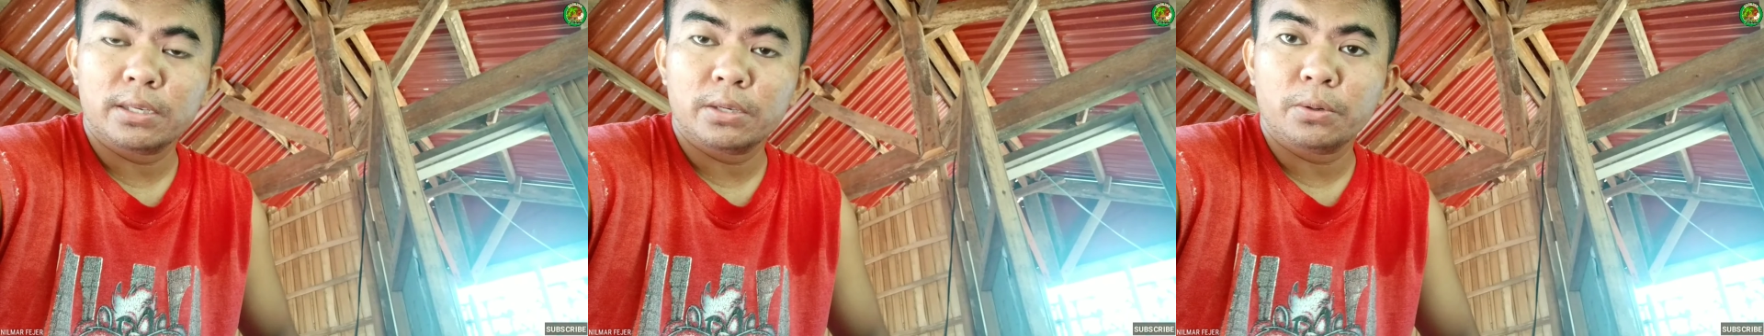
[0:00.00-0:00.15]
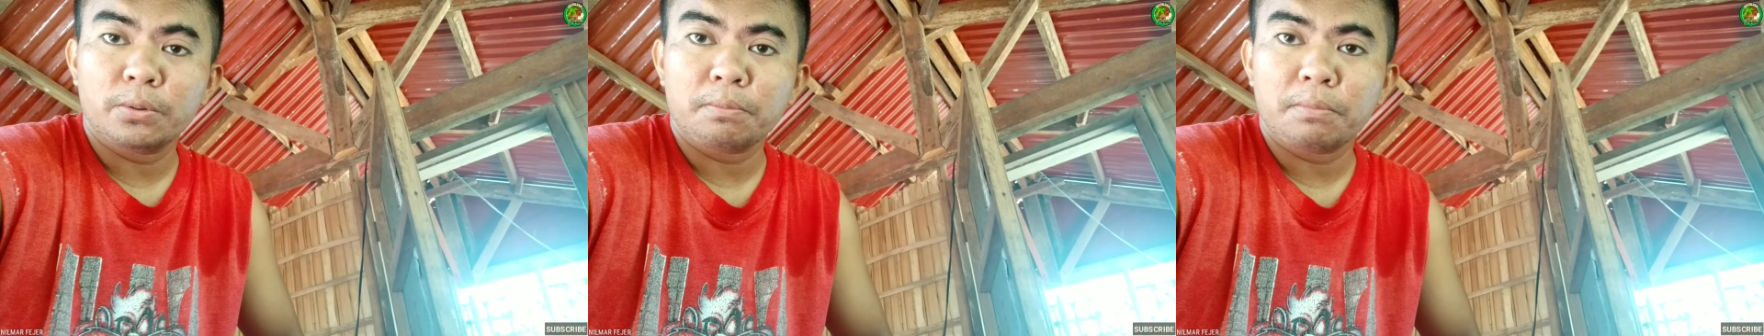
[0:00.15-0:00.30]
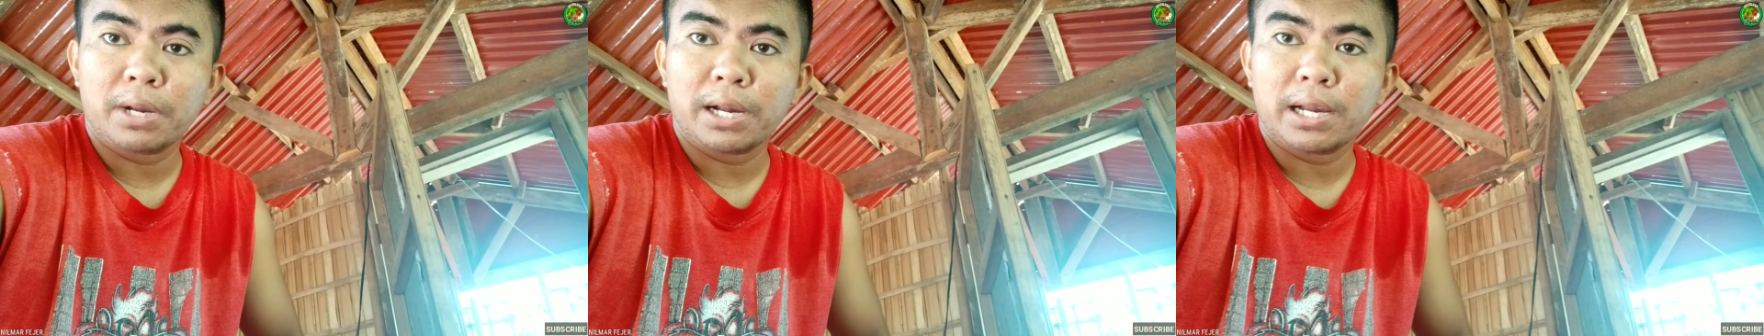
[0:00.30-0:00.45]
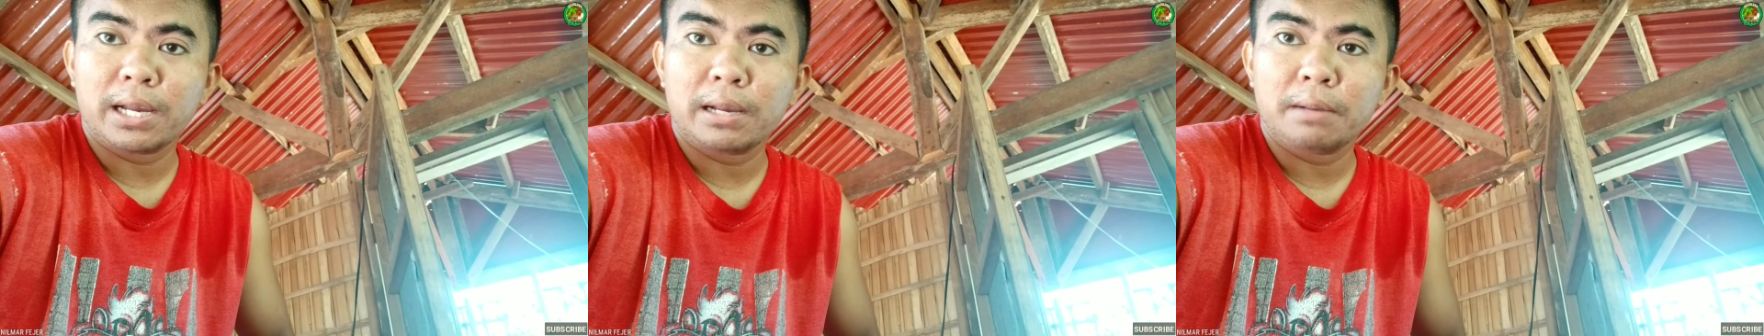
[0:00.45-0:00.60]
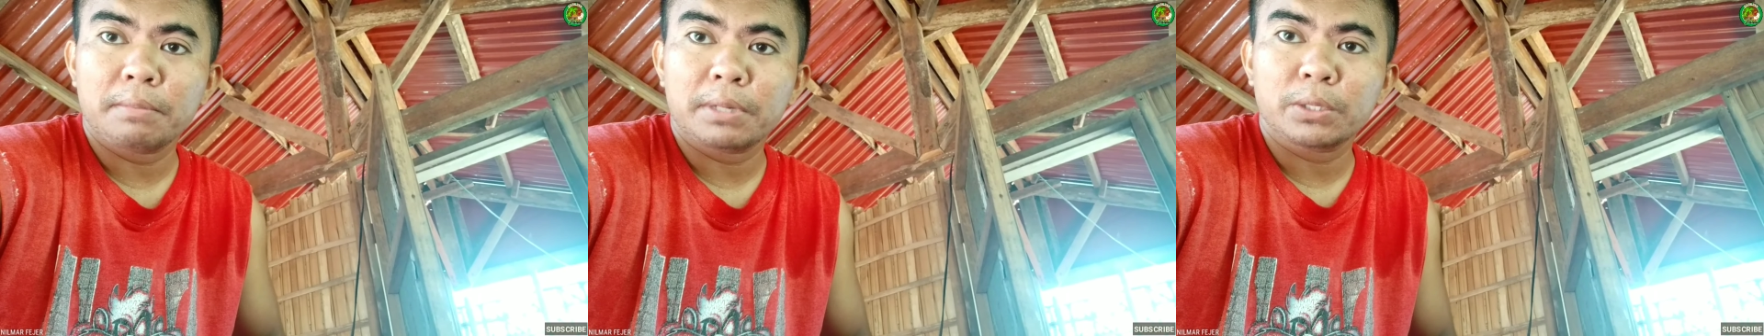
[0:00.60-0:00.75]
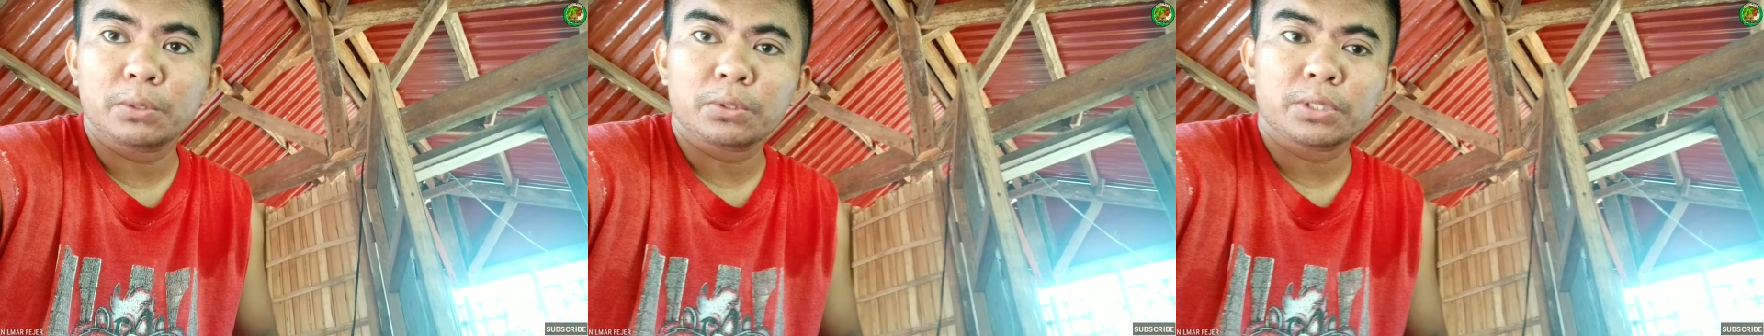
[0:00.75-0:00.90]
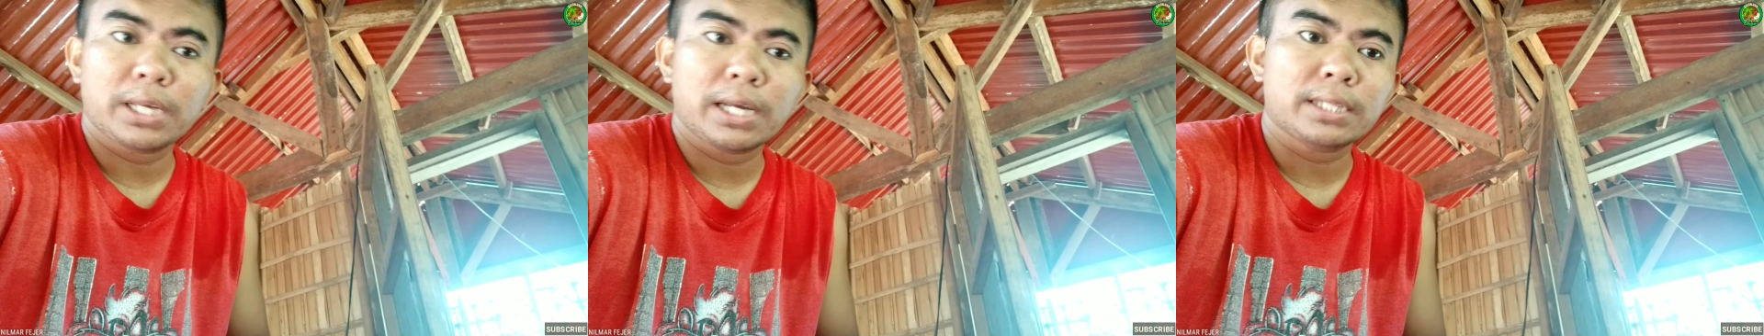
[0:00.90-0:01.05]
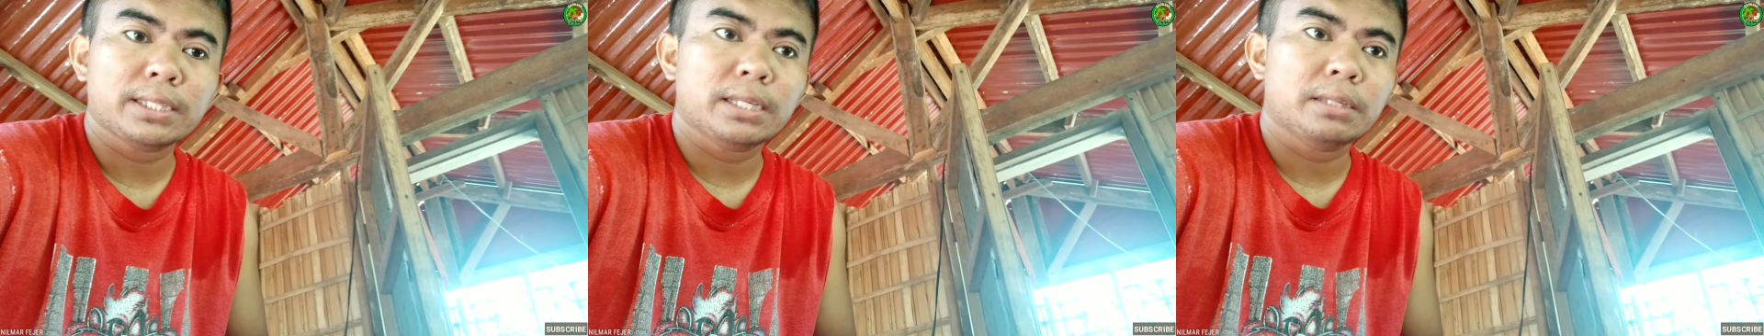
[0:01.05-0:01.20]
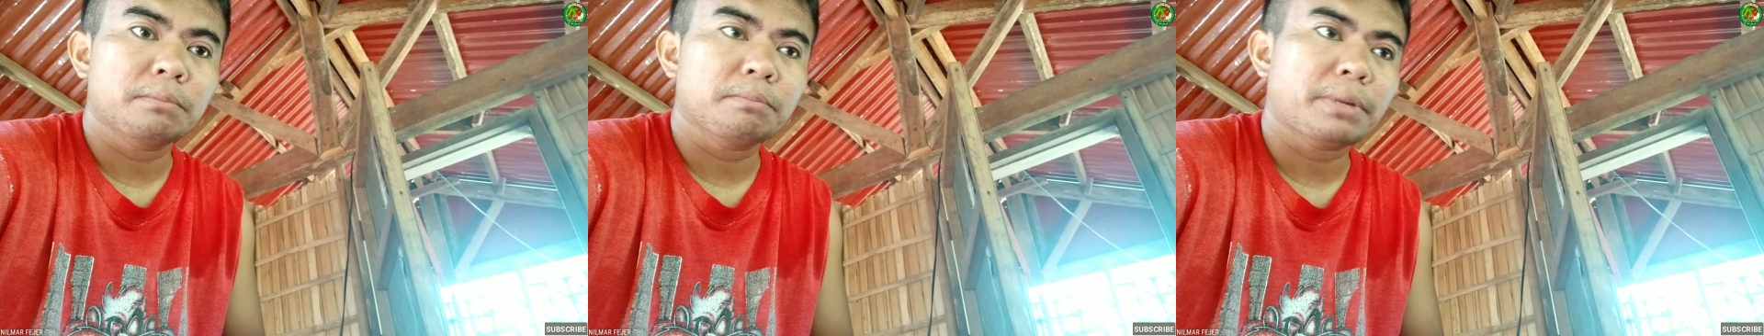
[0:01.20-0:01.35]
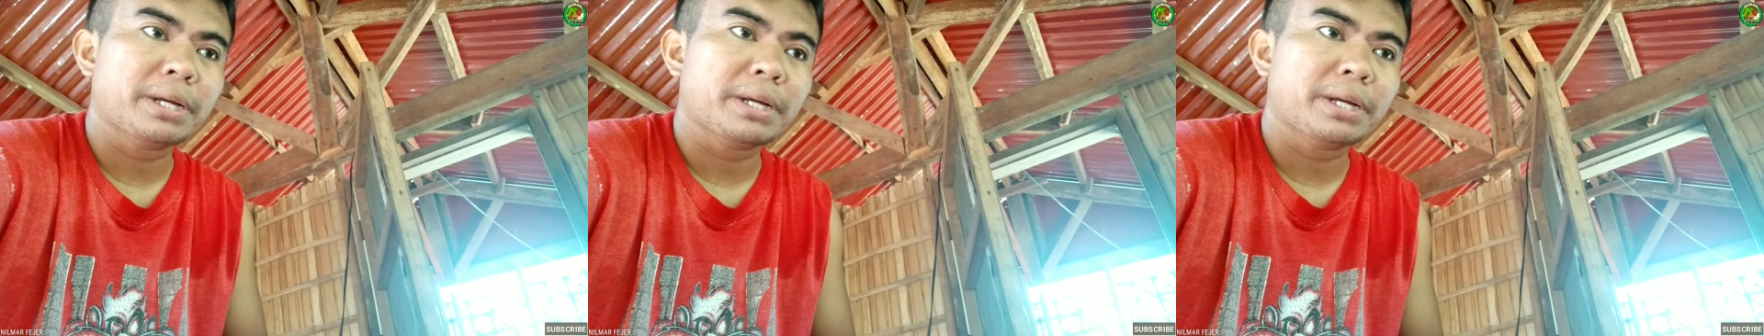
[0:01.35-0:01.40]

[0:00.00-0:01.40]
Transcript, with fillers: yung mga manok natin.